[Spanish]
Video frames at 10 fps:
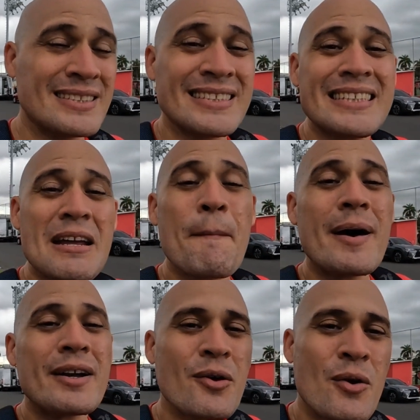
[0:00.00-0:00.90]
Sin
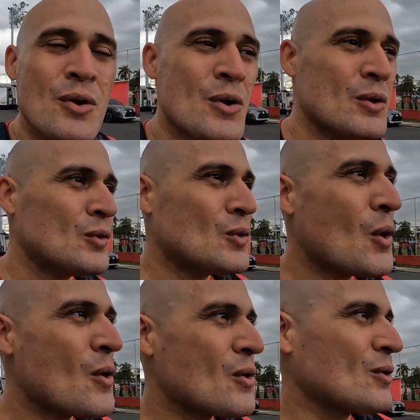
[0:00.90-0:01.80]
embargo,
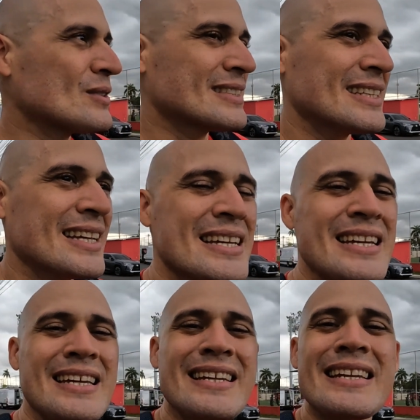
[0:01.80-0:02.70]
no
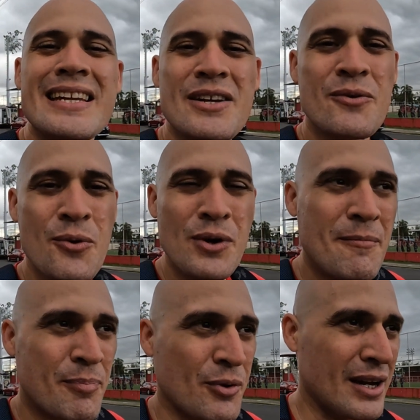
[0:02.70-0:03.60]
conseguí
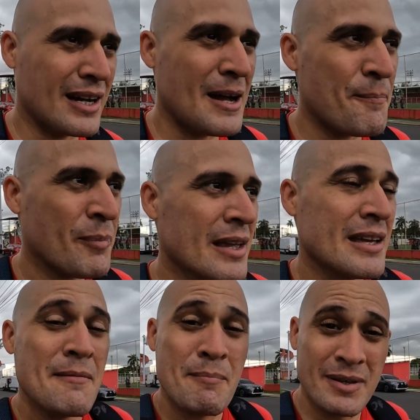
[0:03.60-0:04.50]
ninguna por acá.
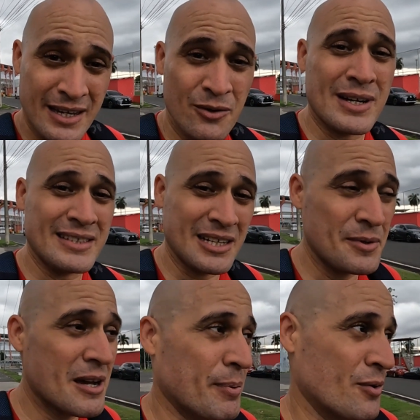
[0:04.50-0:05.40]
Me dijeron que se
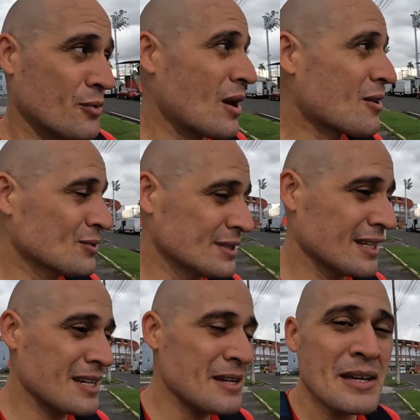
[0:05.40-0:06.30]
había, pero no la
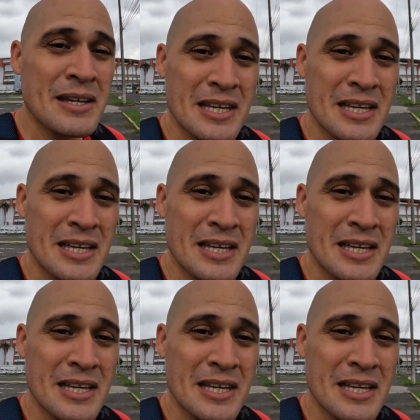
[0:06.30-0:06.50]
conseguí.